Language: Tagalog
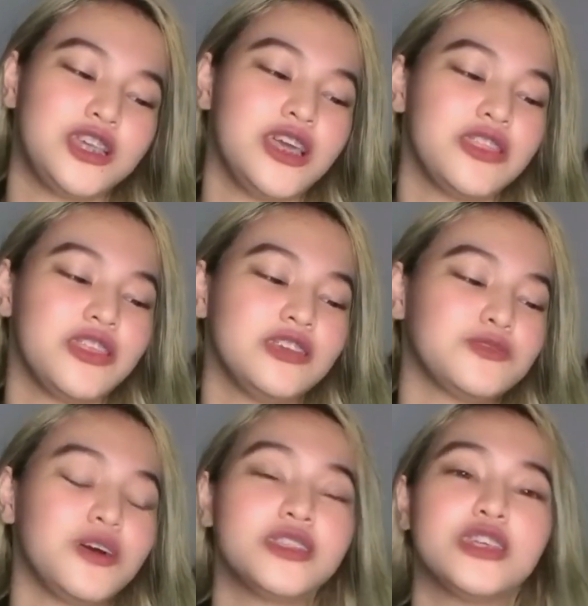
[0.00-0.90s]
And this
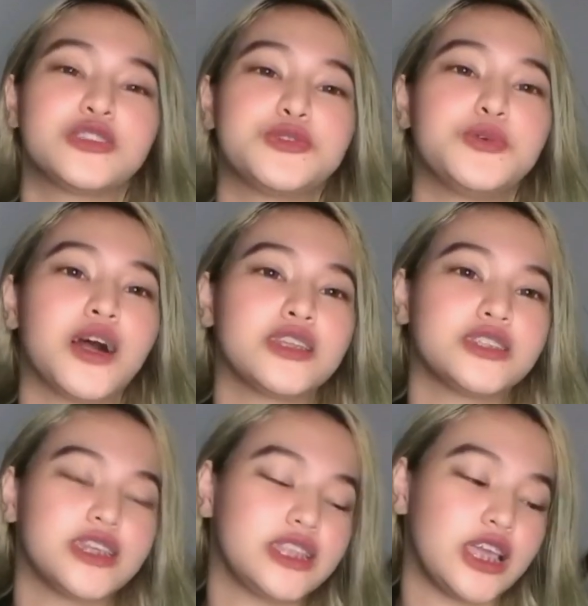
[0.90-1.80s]
one is
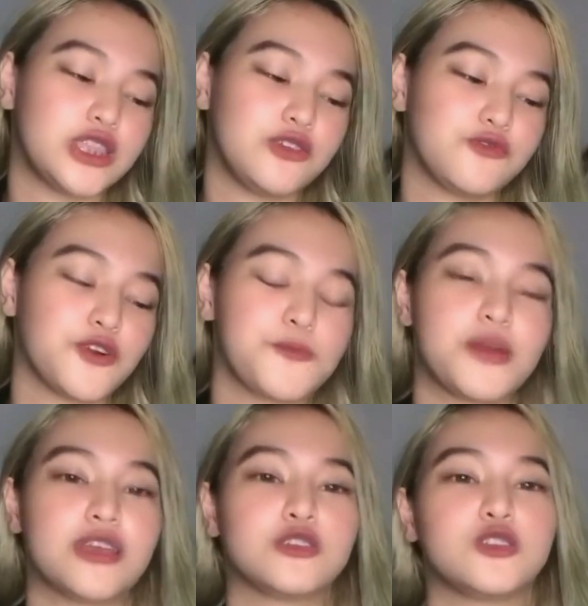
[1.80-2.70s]
284
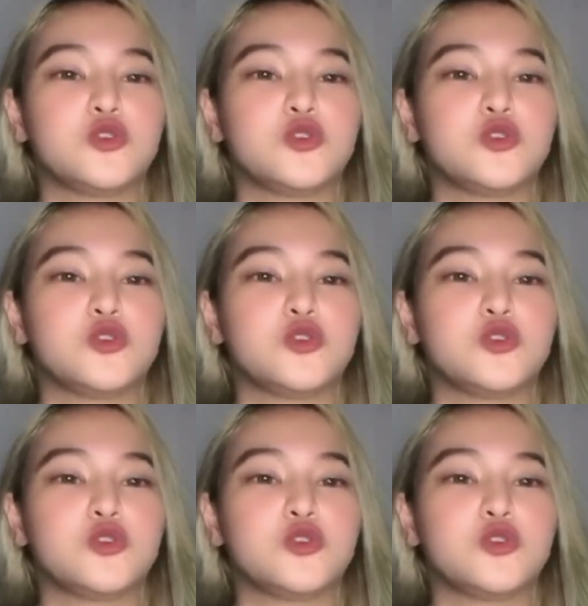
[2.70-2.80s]
pesos.